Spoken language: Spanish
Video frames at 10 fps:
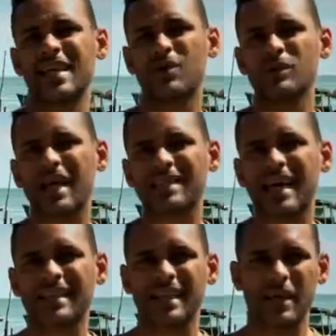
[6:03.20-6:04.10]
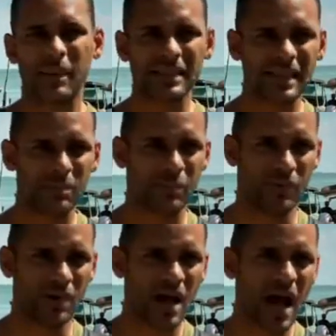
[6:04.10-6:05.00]
y en una tarde de mal
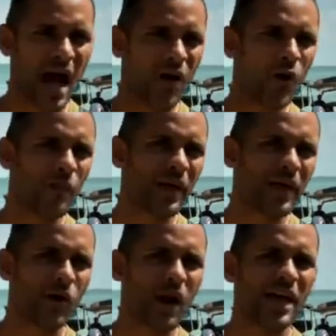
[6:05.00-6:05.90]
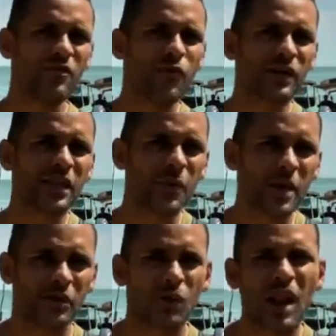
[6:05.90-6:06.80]
tiempo, a golpe de olas y fuertes
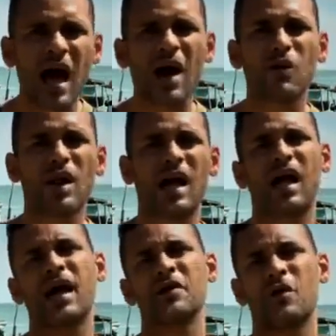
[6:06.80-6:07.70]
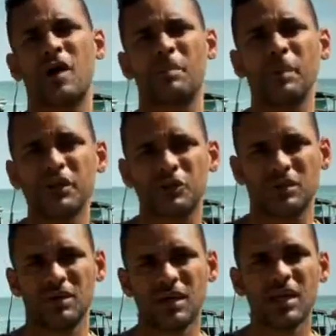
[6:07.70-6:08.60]
vientos, la jaula cayó al
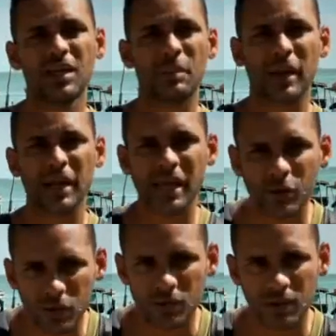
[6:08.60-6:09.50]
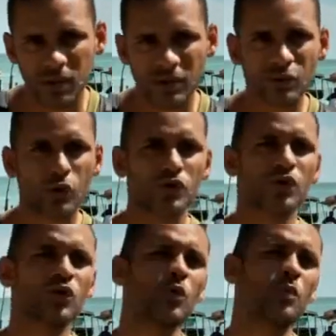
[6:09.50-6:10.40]
piso y del periquito no
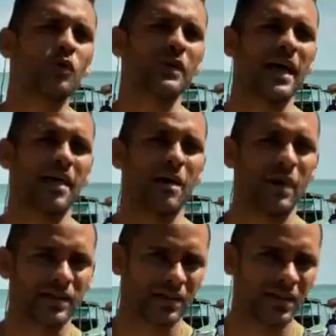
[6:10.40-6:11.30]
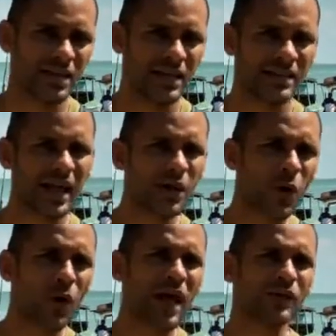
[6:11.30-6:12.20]
se supo nada más. Salió
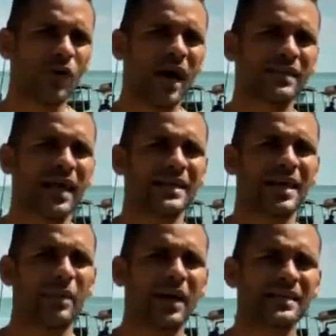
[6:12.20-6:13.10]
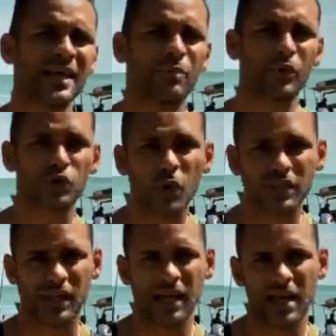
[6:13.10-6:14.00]
volando hasta desaparecer por
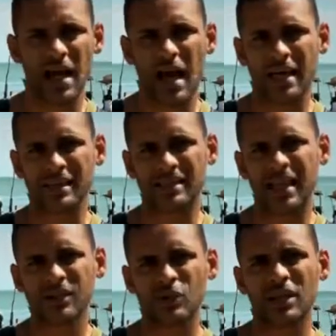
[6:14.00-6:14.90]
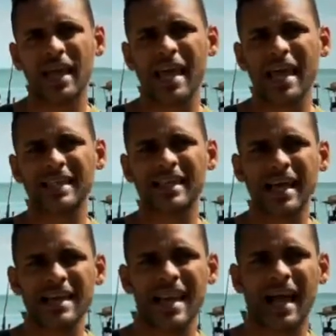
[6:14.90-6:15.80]
suerte, adentrándose en
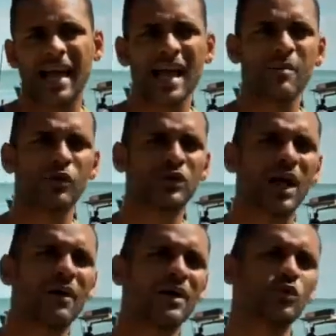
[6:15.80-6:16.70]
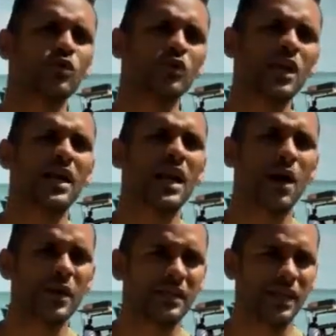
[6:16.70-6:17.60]
esta isla que ya mostraba su tierra a
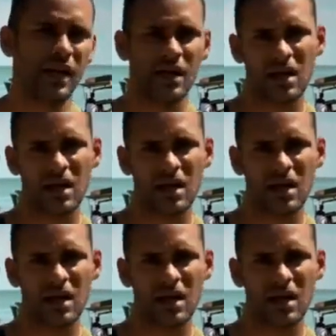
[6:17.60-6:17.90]
la vista